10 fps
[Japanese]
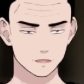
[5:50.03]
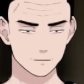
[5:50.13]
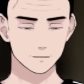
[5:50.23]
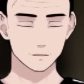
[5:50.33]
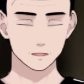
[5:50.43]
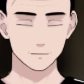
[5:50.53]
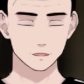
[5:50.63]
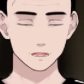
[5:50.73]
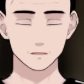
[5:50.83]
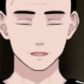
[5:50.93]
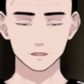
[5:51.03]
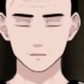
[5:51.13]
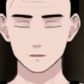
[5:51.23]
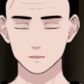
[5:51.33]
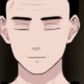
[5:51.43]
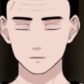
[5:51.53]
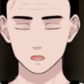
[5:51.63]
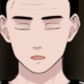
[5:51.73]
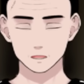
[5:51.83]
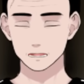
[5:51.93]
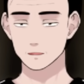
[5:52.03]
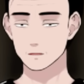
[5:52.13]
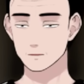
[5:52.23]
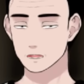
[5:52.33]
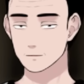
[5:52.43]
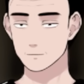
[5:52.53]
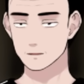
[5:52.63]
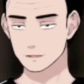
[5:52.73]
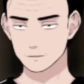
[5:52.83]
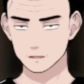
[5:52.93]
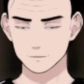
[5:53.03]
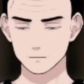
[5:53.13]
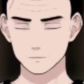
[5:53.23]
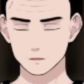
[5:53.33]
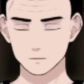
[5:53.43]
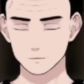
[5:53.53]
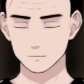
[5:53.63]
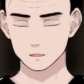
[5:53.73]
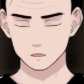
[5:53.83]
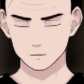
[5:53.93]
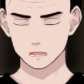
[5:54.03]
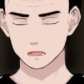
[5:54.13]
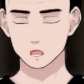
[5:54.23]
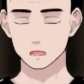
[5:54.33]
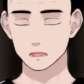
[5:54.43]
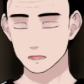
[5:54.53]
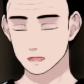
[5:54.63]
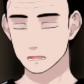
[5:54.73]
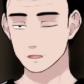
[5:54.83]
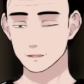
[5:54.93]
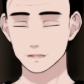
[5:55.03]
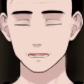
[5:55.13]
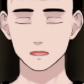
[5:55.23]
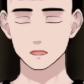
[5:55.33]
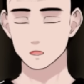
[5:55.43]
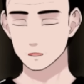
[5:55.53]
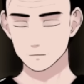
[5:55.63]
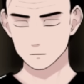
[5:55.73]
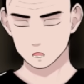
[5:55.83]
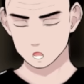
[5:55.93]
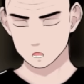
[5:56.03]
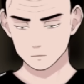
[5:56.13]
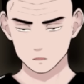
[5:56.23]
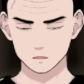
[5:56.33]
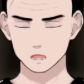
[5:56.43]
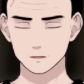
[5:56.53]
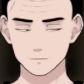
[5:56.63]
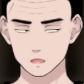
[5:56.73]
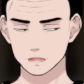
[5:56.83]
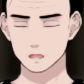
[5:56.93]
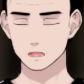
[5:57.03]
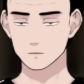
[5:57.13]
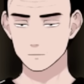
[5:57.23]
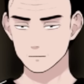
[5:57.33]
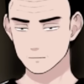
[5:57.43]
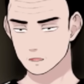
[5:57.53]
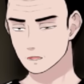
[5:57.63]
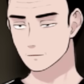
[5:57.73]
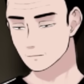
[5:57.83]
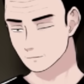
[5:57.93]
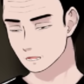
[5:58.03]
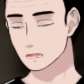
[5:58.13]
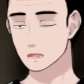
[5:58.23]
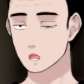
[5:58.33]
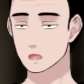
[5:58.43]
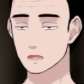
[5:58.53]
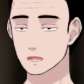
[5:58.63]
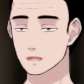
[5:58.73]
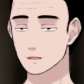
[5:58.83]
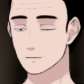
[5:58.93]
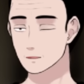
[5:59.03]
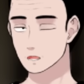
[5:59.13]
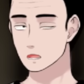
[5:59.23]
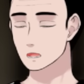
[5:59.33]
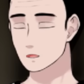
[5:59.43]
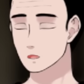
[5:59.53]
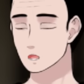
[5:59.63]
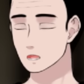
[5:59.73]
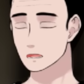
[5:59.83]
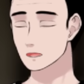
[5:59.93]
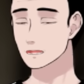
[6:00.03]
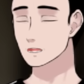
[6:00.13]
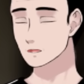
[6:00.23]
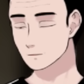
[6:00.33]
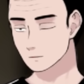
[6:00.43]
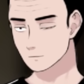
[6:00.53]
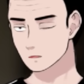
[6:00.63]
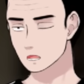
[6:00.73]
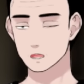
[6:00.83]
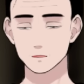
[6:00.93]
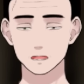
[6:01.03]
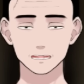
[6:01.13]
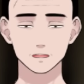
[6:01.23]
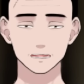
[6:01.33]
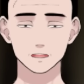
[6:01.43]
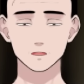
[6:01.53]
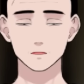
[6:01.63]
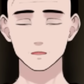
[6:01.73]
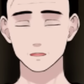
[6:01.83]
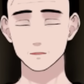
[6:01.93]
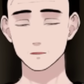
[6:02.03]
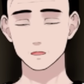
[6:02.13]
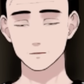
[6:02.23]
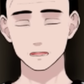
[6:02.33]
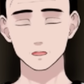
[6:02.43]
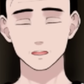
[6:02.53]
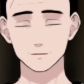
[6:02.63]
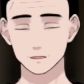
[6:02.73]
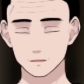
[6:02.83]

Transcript: で、こうやって喋ってる。毎日毎日喋ってる。ね。これがいいのか悪いのか皆さんの感覚なんです。でも本当にダメだったらこうは数字は取れてないです。再生数と数字が。では、